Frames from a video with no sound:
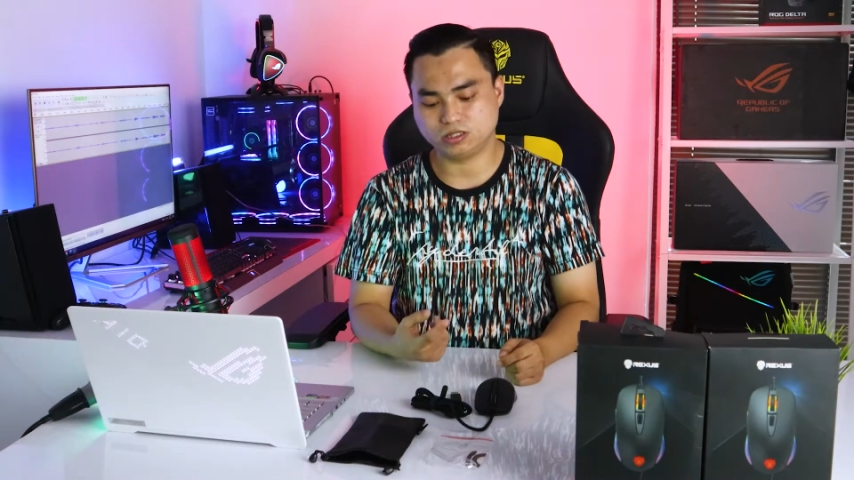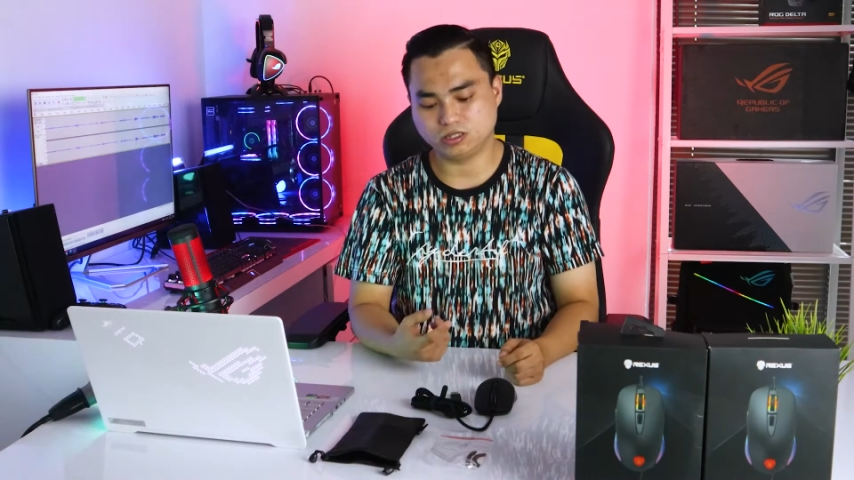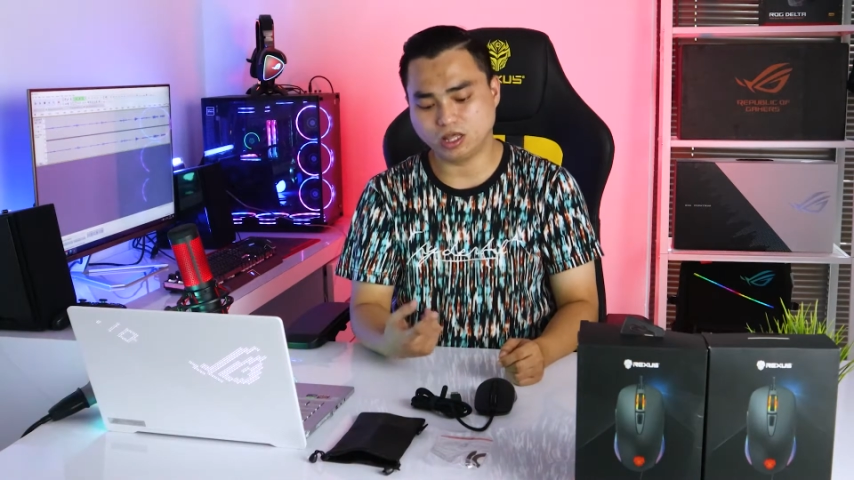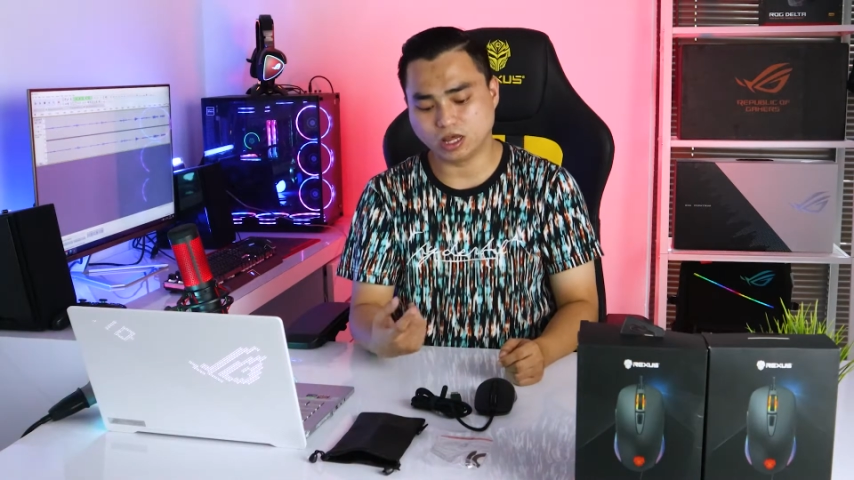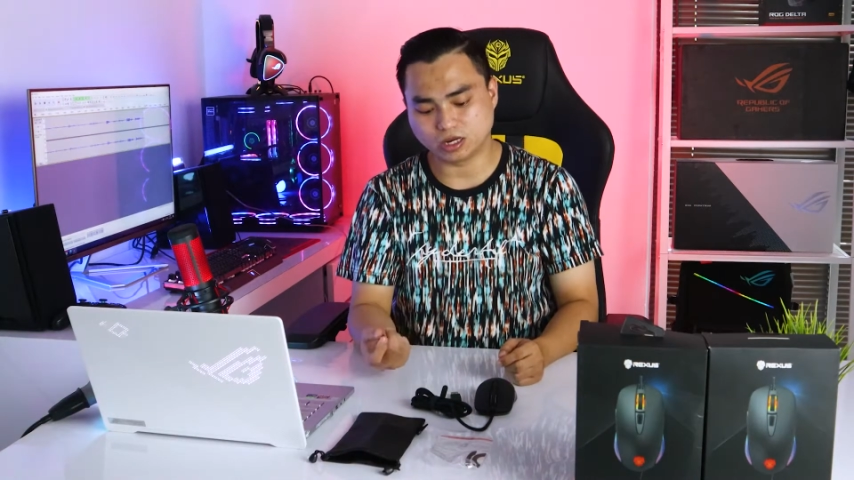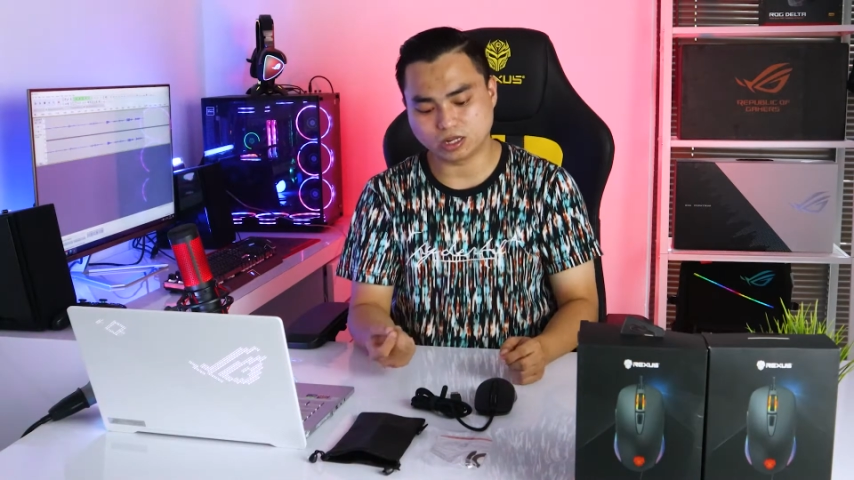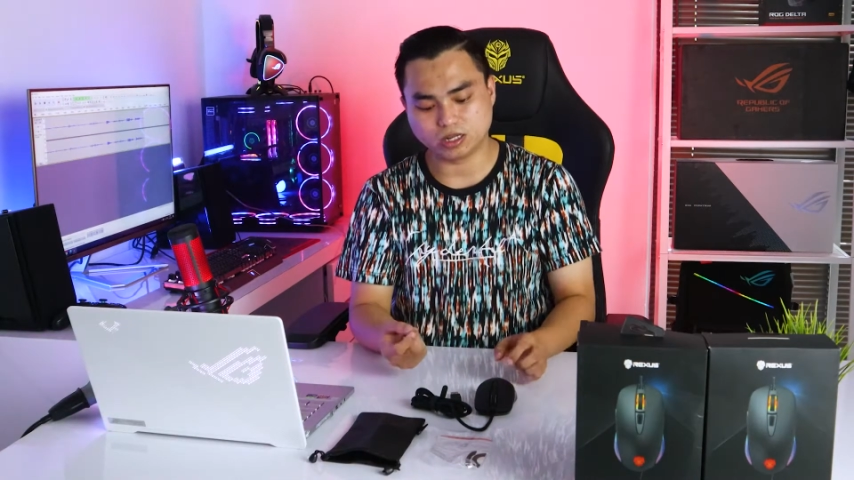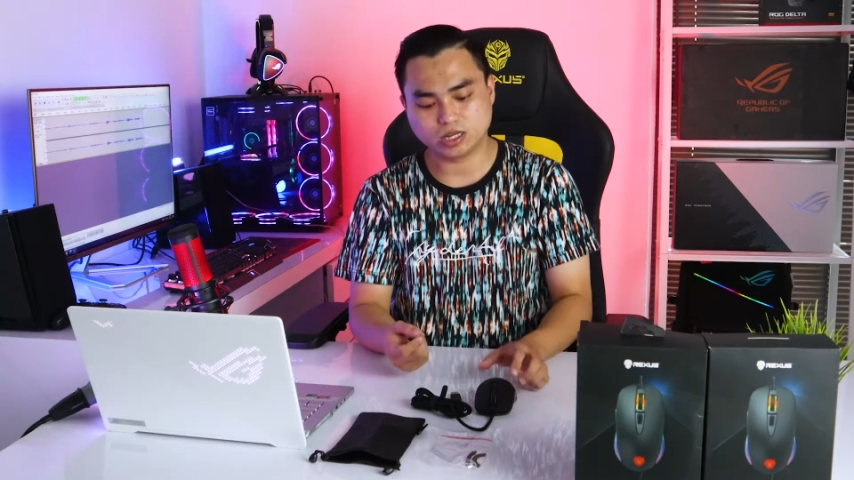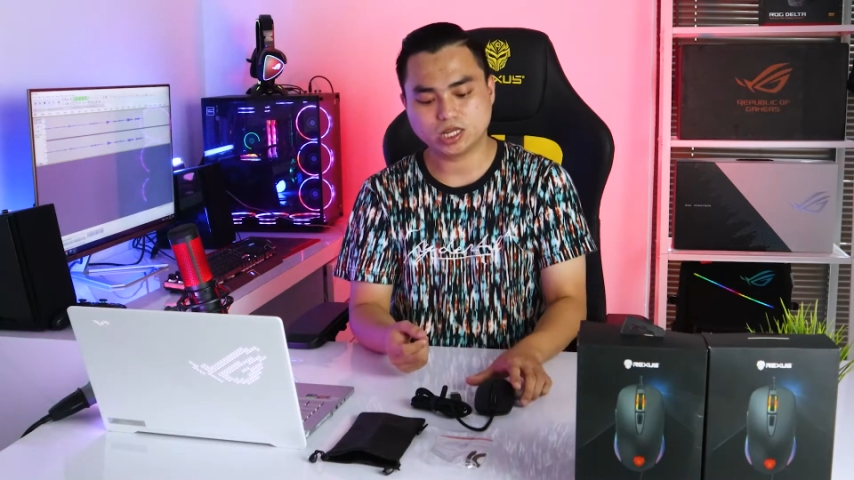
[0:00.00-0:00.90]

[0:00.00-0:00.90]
dari